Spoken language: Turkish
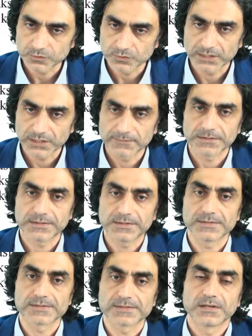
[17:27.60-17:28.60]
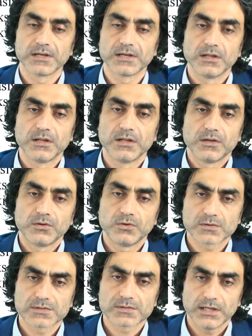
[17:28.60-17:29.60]
Bunda hemfikiriz.
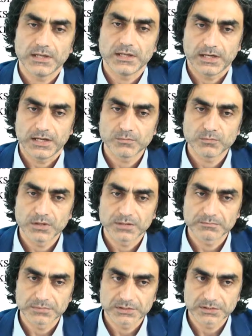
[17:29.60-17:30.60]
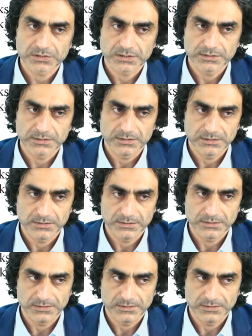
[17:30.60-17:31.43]
Yoksa haram olan bir şey e,